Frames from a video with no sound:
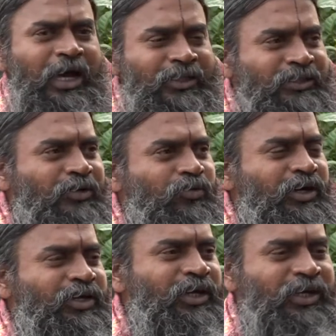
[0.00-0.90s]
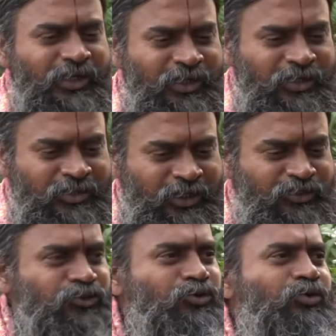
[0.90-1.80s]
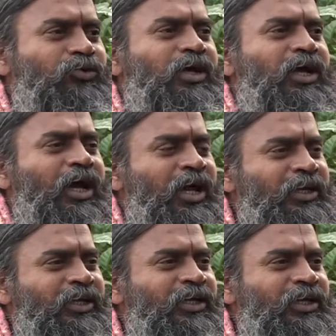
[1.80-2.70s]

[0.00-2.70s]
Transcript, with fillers: అంతా ఒకటే అంటే తన శిష్యులు అన్ని